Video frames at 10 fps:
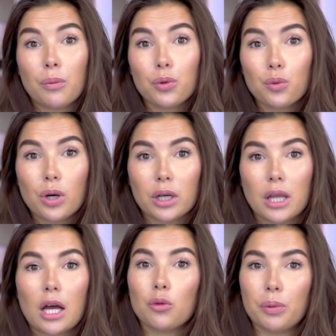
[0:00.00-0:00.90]
на брюках,
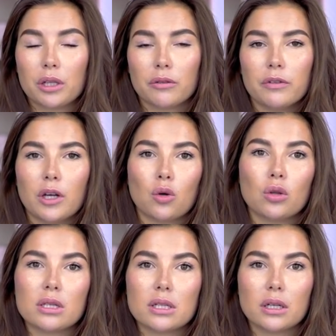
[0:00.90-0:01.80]
да, но при этом верх у
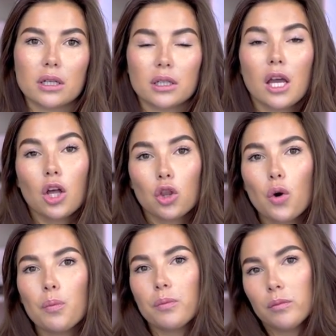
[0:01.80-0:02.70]
нас закрыт,
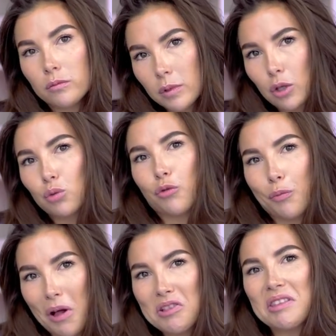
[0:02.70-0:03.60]
то, я думаю,
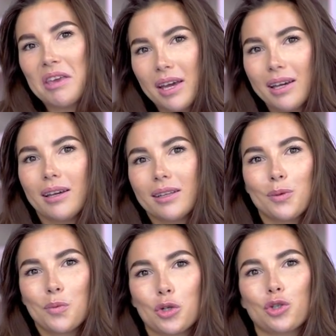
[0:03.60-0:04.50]
вполне
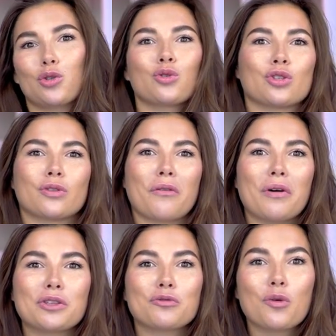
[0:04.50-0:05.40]
это может
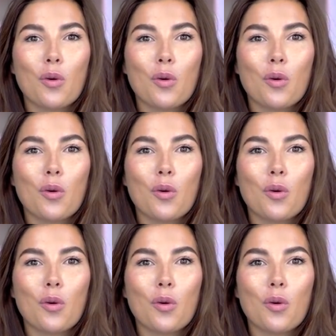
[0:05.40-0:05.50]
существовать в